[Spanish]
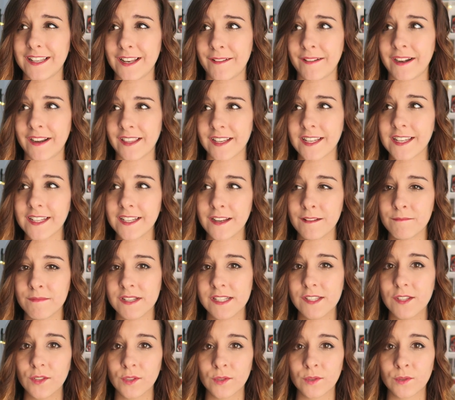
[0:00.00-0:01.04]
La verdad que en el
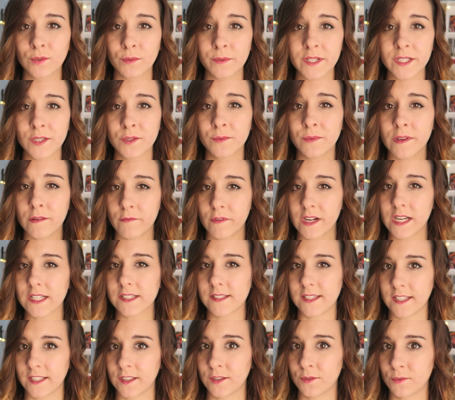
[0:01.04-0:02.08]
mes de octubre tuve
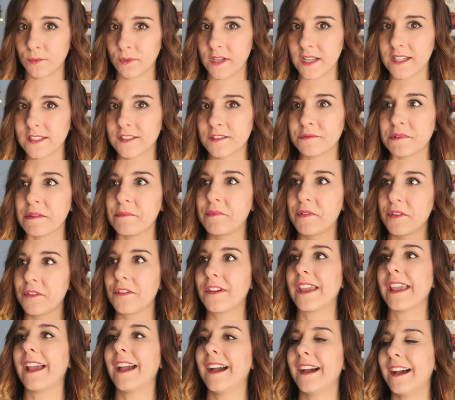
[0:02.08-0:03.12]
buenas lecturas, no me
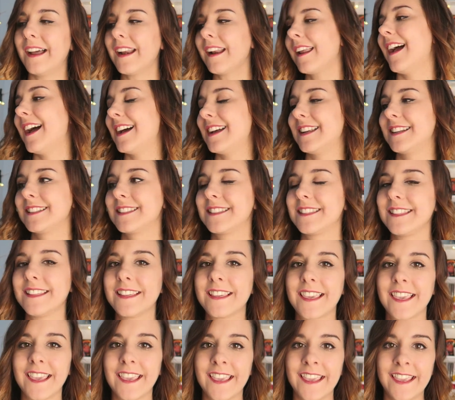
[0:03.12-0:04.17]
puedo quejar.
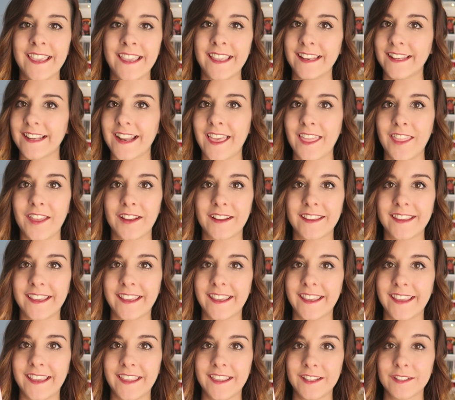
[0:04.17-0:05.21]
Así que nada,
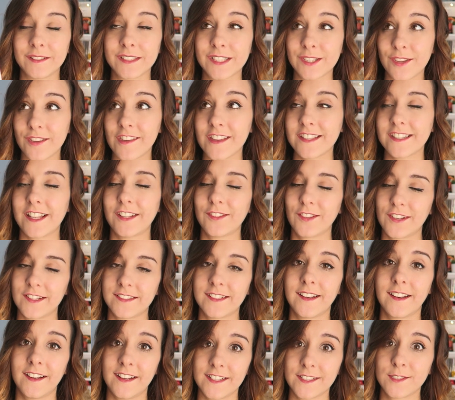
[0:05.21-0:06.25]
que estoy deseando que
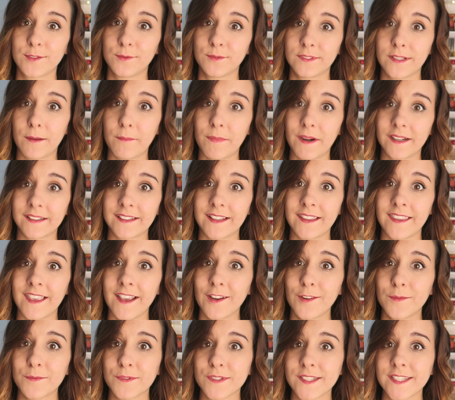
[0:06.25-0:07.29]
salga segunda parte
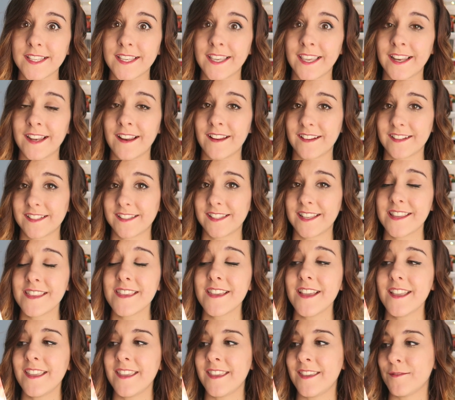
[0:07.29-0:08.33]
ya, como os dije en la
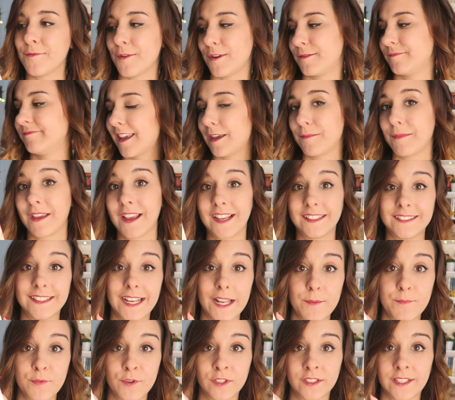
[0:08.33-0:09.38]
reseña, y bueno, que me encanta
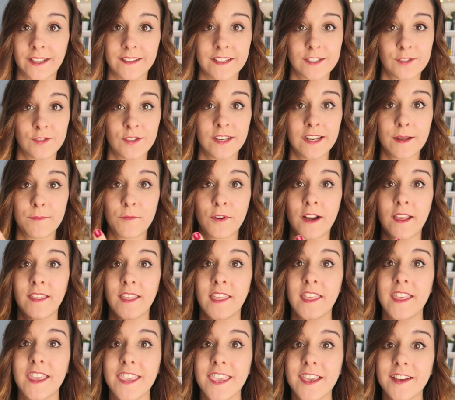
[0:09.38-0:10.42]
la portada, estoy
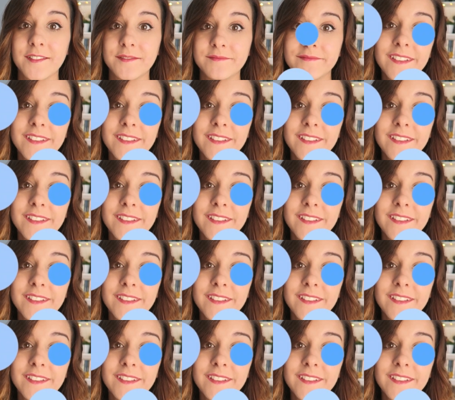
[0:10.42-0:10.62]
enamorada de ella.